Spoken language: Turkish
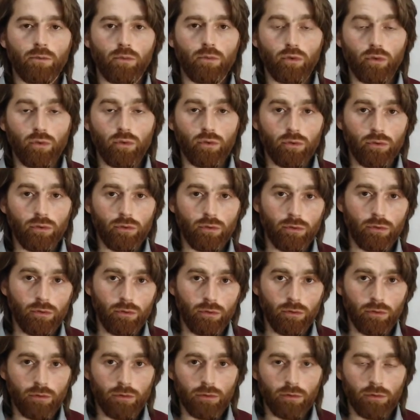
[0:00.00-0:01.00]
Bu
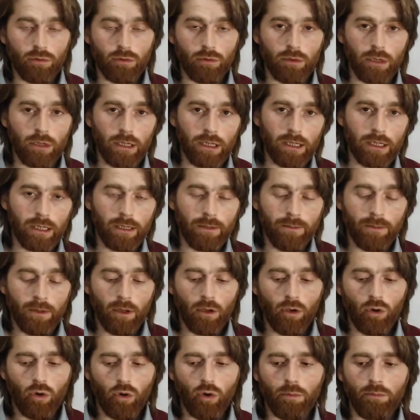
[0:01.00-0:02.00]
e, hani
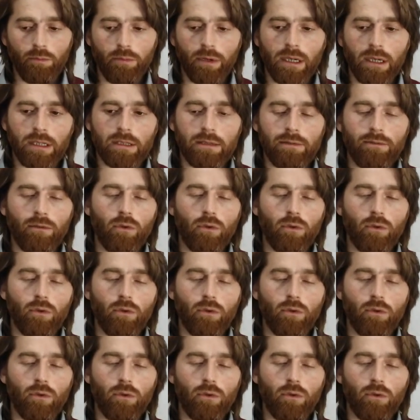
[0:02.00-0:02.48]
komparatif